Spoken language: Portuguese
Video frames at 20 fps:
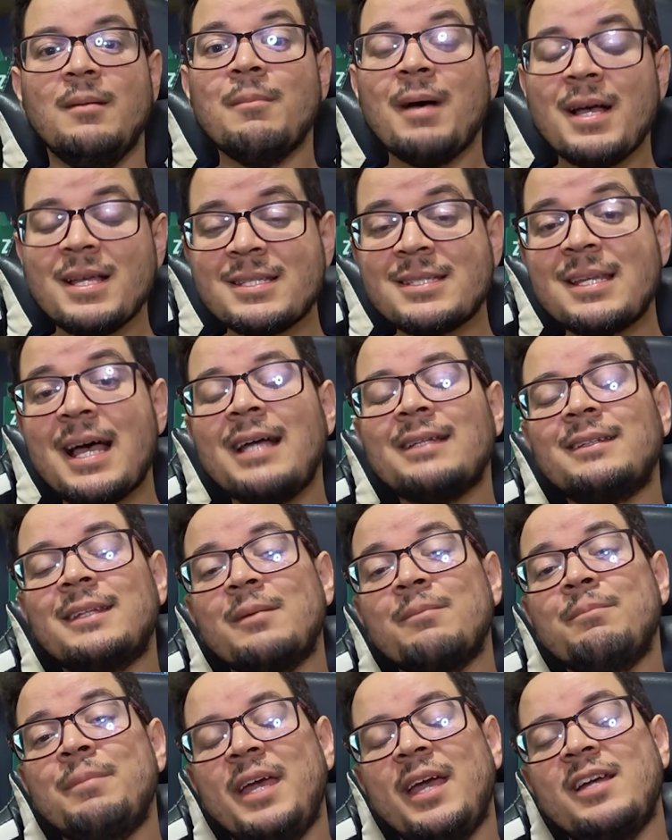Mas há
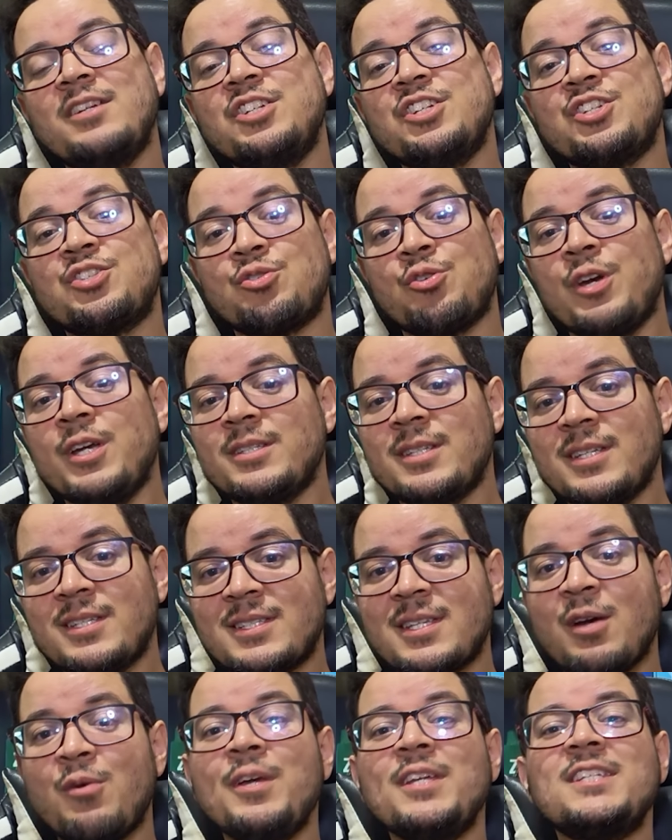também adições que
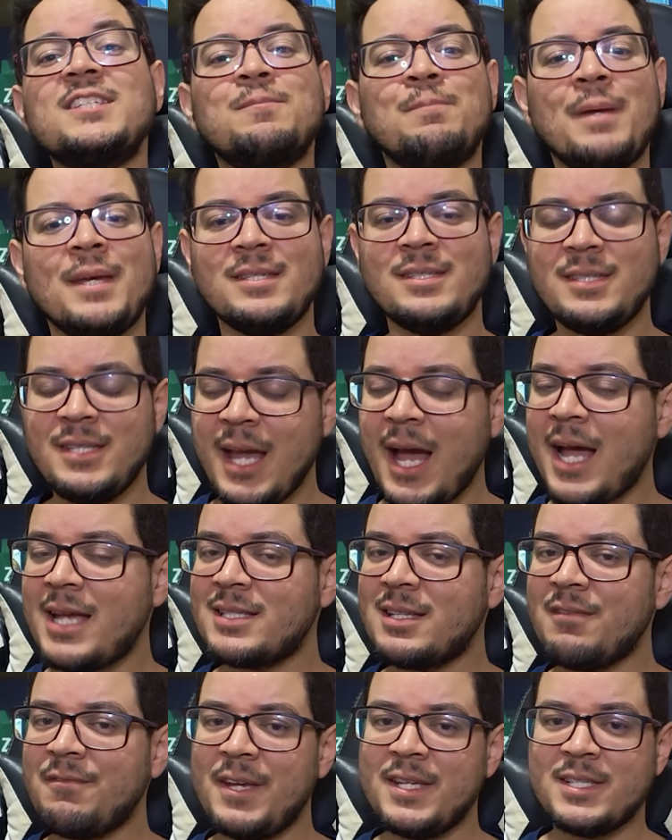são
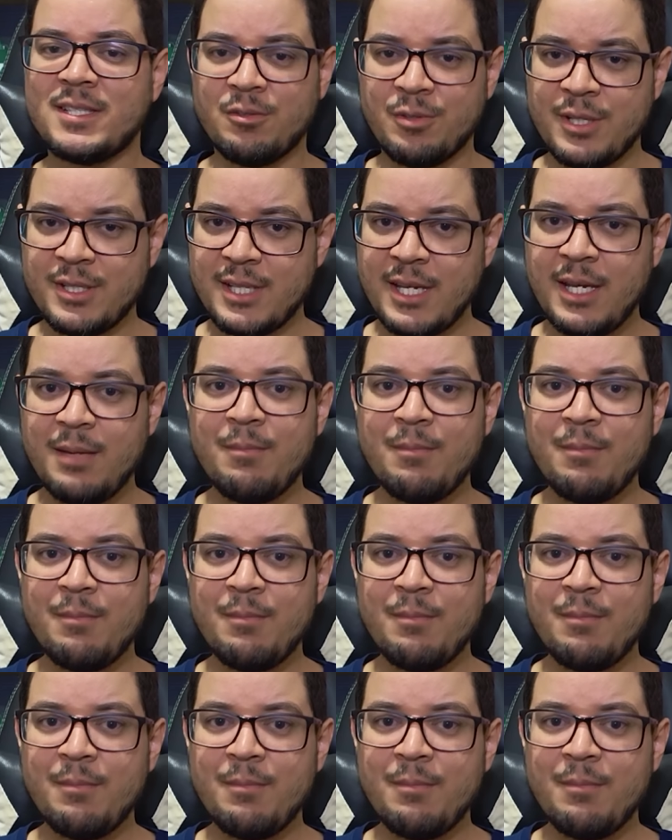especiais da versão desse